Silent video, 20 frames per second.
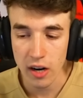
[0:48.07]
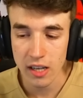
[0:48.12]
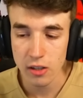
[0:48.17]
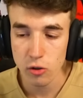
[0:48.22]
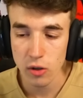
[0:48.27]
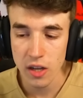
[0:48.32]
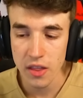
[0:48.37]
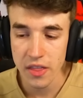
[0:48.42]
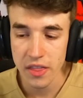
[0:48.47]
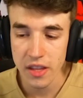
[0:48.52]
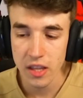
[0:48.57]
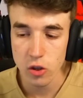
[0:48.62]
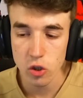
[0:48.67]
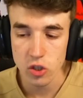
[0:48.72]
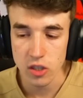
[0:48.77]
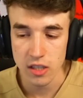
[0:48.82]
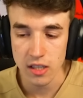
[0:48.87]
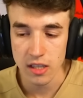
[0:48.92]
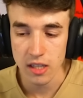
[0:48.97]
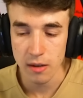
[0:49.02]
ahora tocan
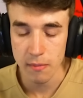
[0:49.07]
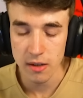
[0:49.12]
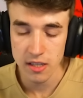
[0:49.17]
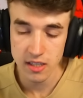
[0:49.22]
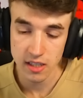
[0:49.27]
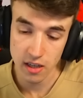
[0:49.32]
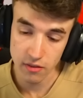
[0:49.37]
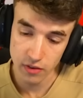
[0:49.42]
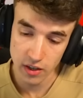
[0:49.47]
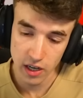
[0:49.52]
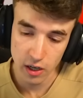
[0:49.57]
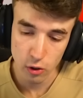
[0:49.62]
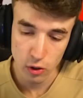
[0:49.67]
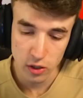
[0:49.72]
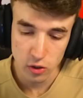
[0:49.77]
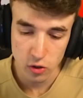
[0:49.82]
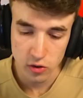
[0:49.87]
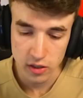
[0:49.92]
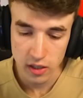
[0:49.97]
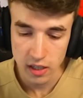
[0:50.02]
170 más Que al final
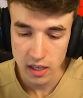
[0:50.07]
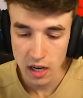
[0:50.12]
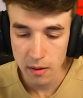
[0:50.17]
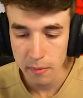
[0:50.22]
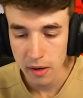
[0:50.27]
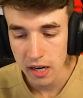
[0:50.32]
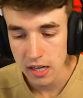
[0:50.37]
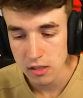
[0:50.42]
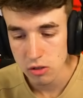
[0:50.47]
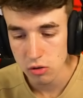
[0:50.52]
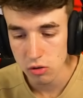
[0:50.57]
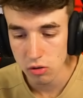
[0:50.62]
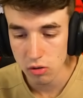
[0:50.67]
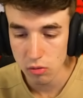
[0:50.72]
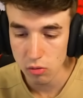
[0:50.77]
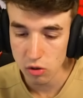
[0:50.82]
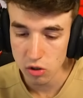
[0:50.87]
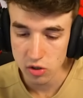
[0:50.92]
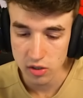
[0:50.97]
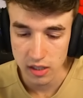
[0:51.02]
con la tontería me
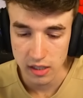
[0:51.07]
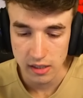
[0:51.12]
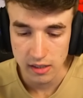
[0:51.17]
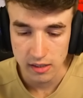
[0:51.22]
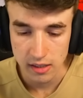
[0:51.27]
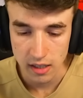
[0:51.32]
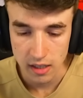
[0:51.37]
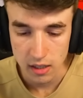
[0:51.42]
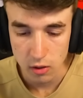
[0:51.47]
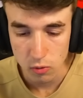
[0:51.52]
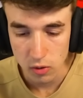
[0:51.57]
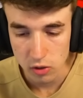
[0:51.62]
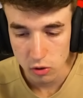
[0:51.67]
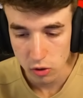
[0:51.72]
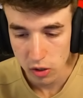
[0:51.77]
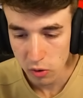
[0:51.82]
gasto unos 34